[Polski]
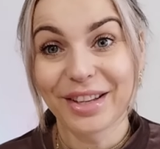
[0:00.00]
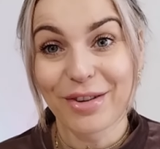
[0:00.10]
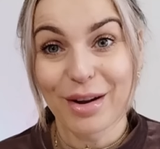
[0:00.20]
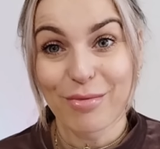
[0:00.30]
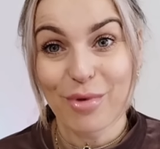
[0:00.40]

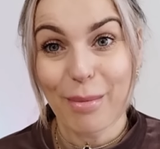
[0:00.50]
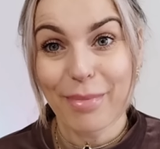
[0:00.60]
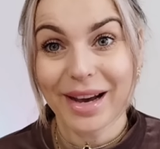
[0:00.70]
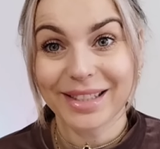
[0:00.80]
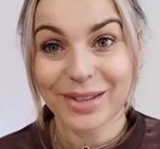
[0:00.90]
Nikola było
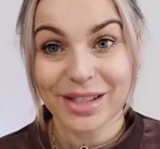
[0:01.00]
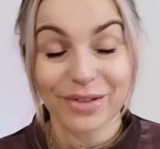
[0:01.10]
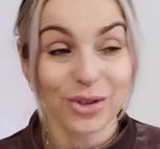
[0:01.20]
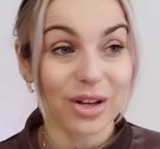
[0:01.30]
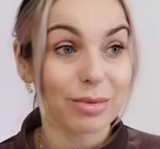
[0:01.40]
bardzo
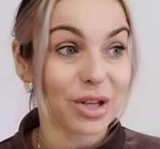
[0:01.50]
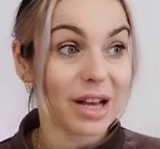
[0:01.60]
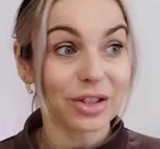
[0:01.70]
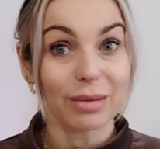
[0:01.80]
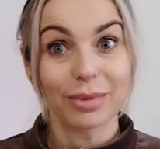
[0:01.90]
zawiedziona,
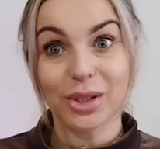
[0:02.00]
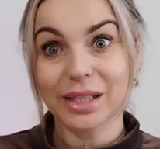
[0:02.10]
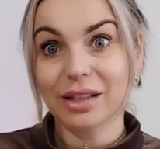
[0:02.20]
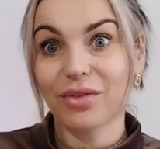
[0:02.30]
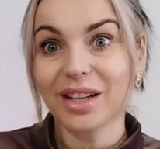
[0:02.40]
myślała, że tam będzie
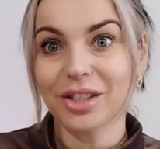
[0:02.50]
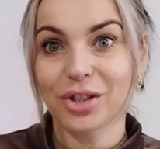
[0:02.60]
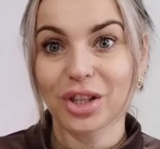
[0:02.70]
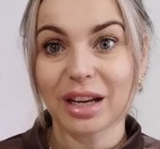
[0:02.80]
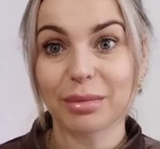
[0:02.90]
ze dwa czy
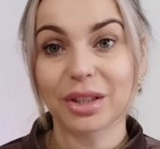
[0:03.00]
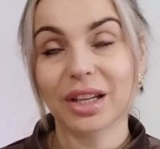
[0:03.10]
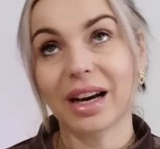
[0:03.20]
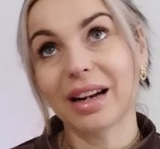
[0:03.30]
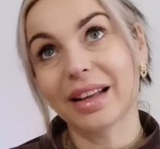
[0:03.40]
trzy kamienie,
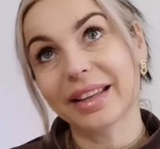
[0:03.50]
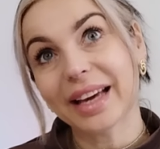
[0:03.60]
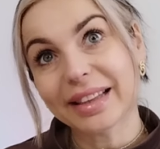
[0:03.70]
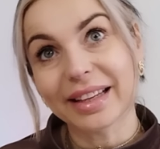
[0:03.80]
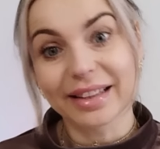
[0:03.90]
ale
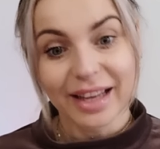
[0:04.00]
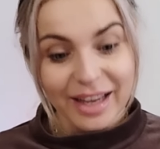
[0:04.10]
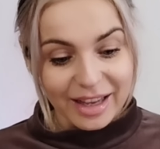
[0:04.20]
jeden.